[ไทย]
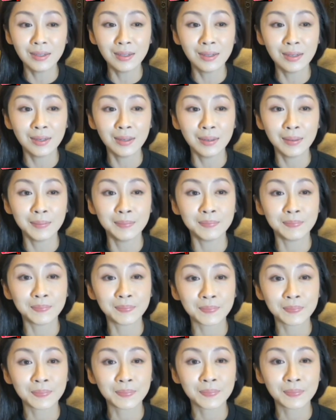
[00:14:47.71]
อ
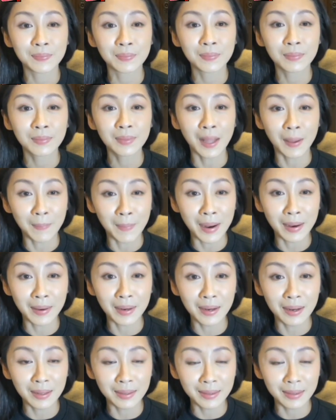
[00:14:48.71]
แต่มัน